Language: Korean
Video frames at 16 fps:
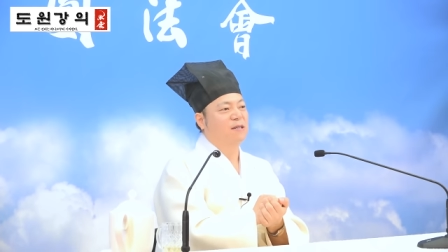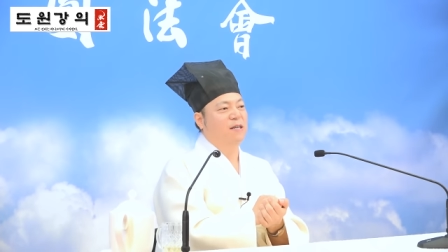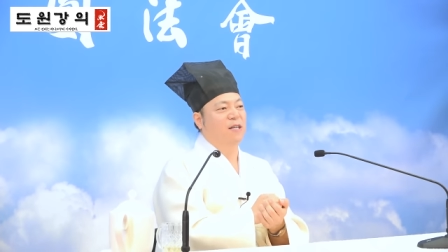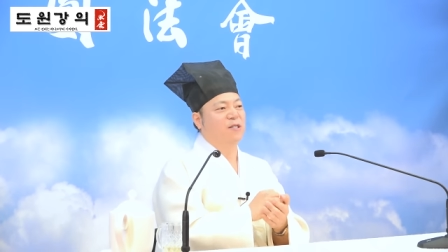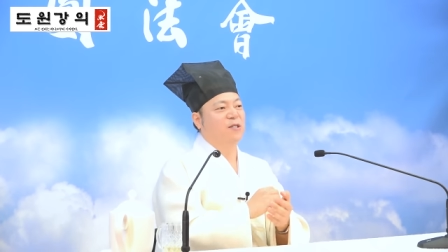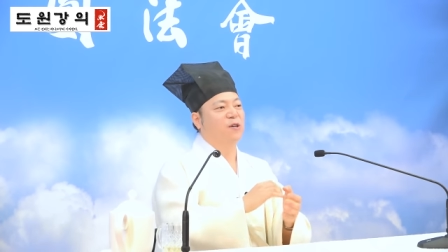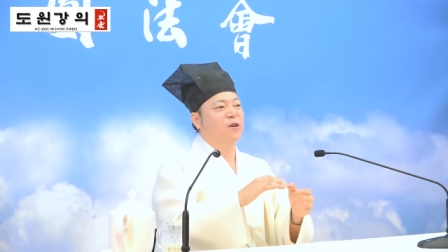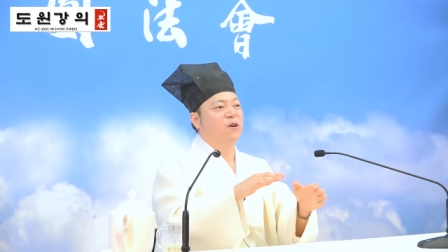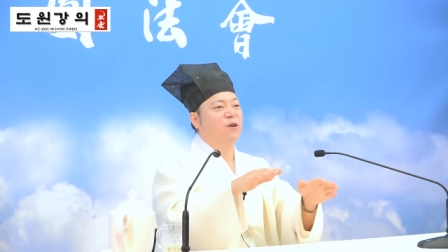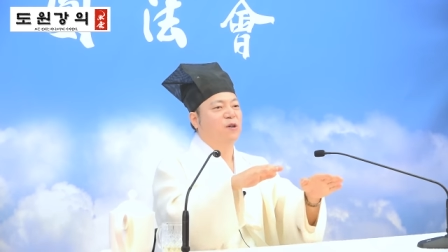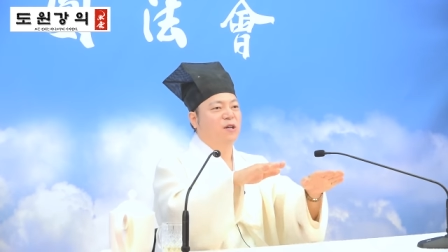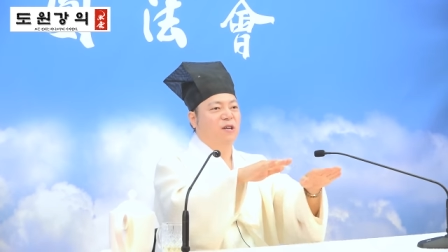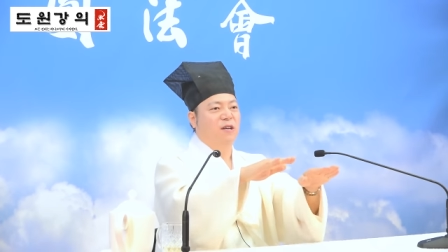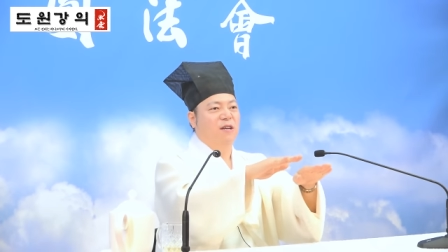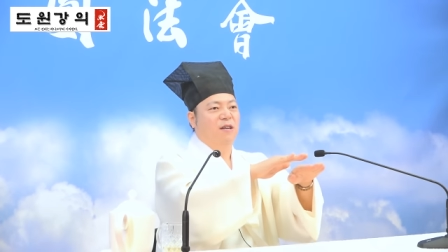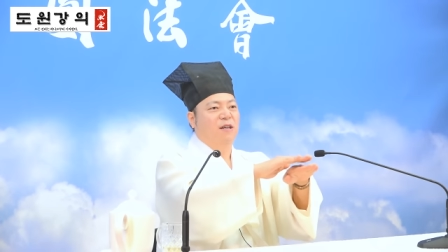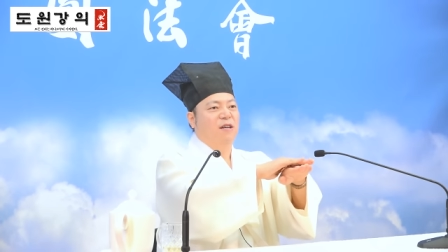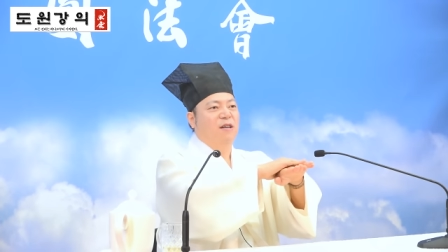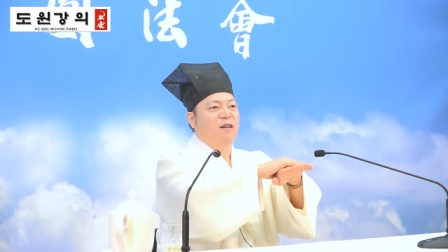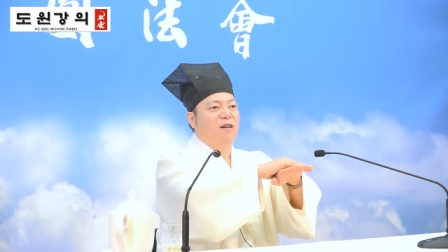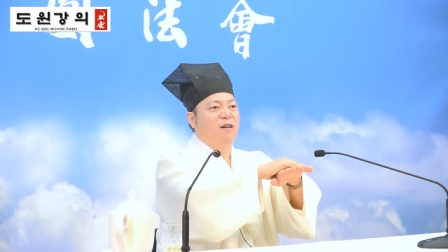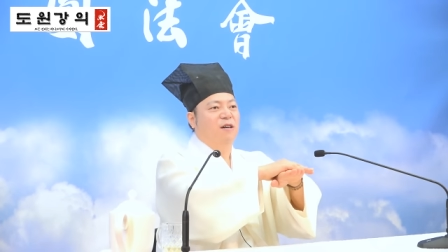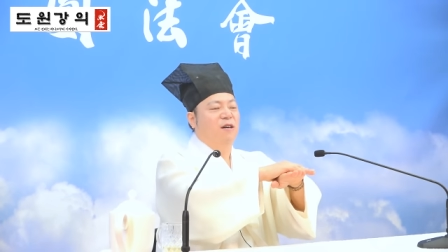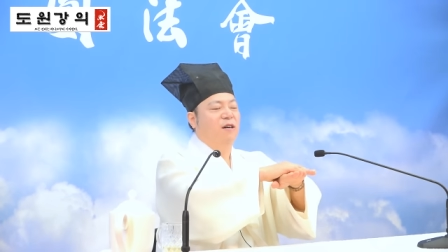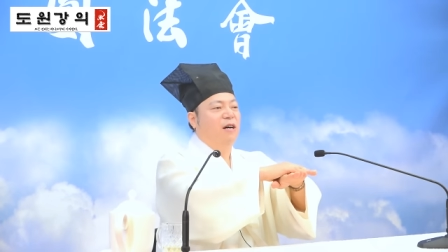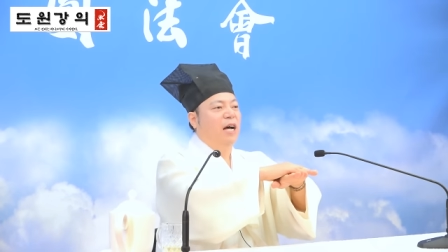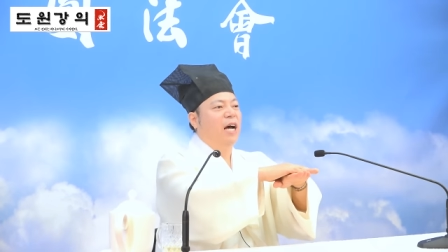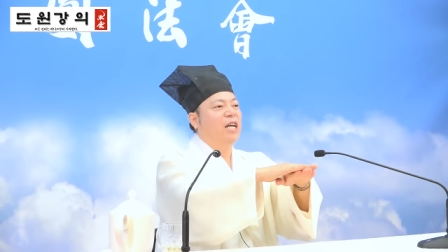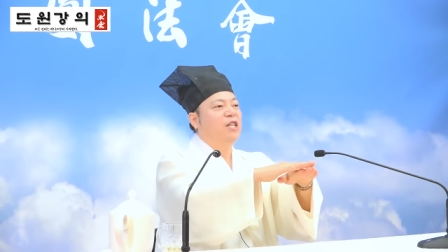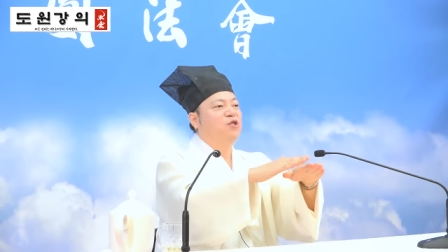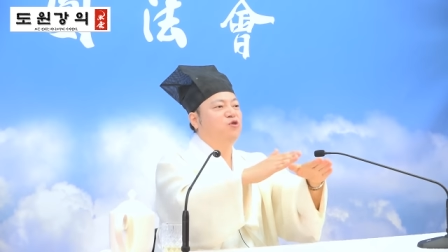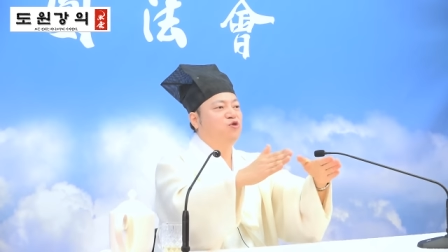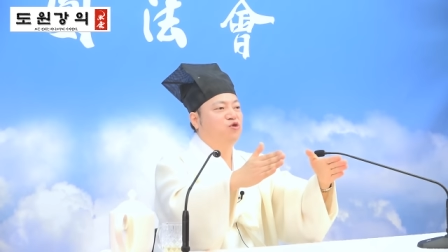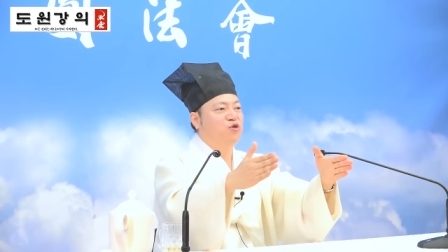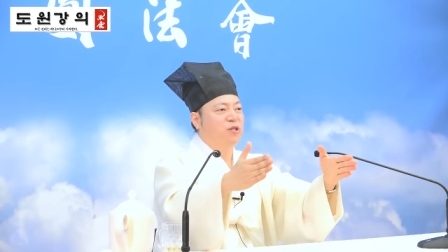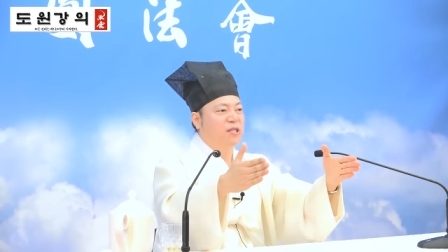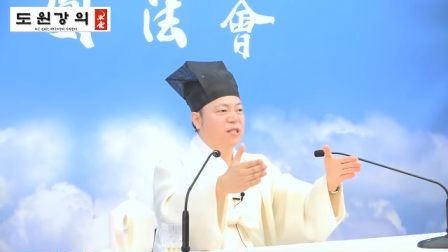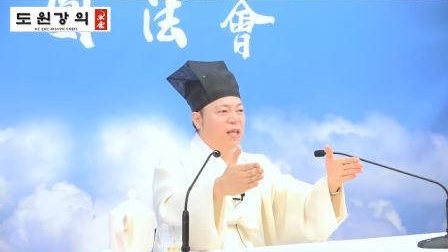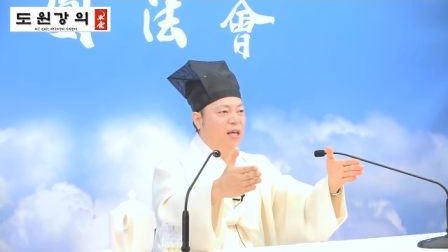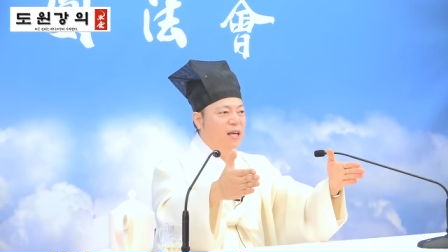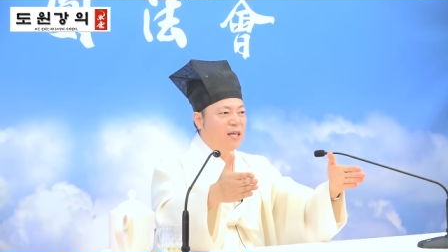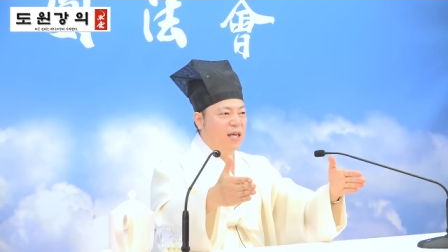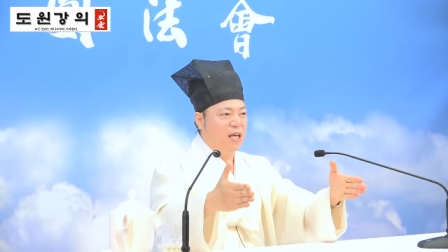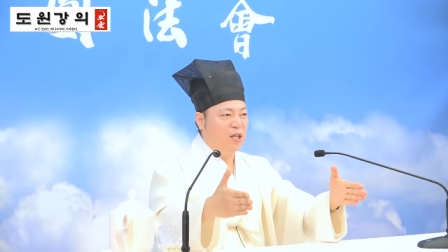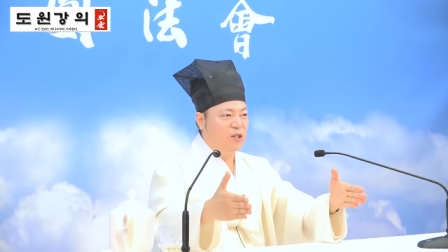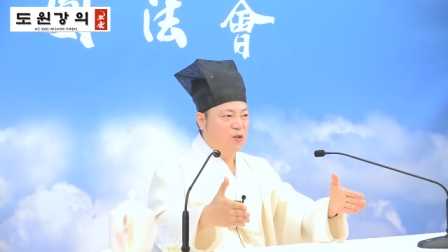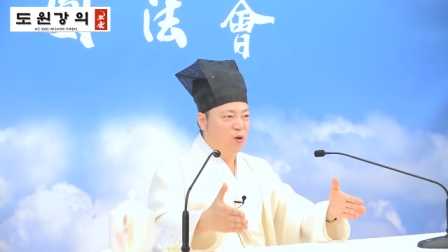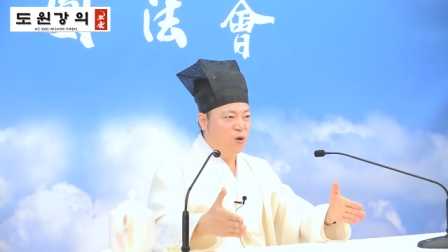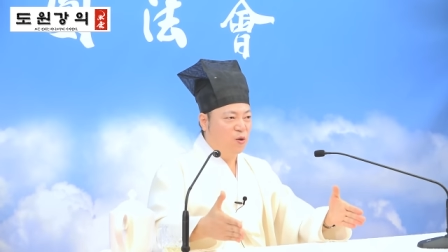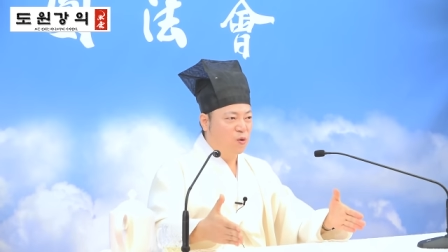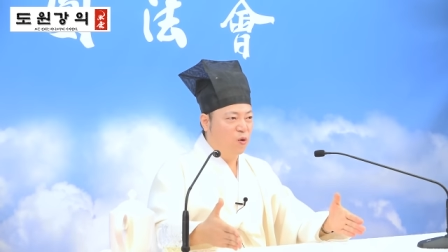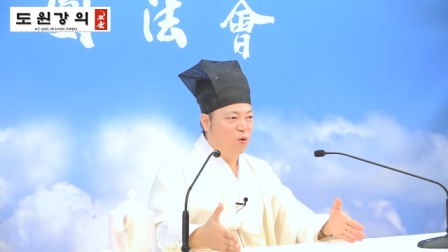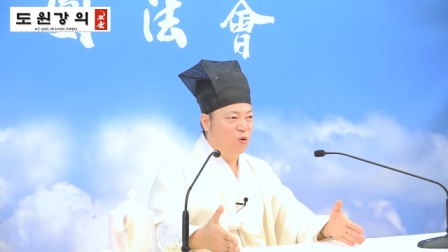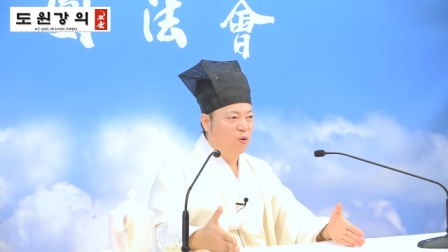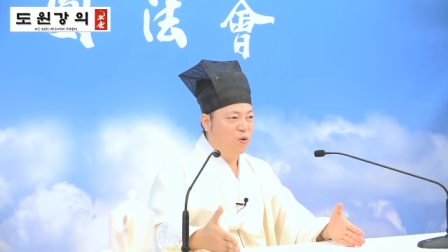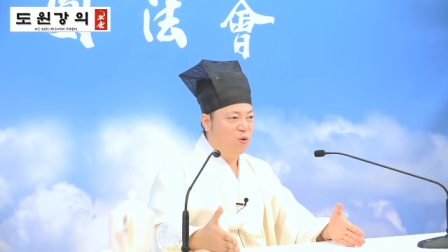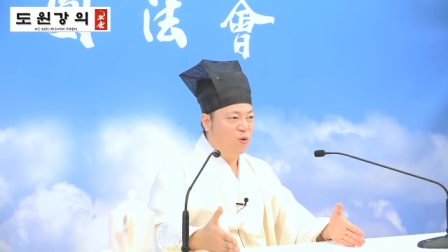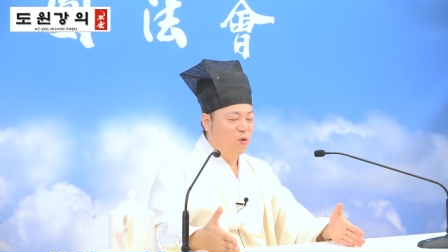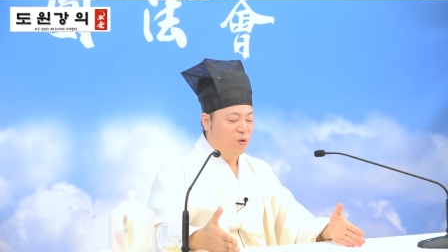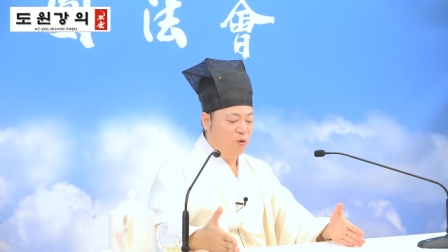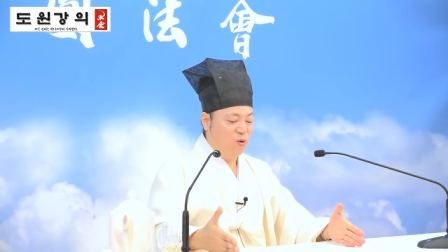그래서 어, 한 주택에서도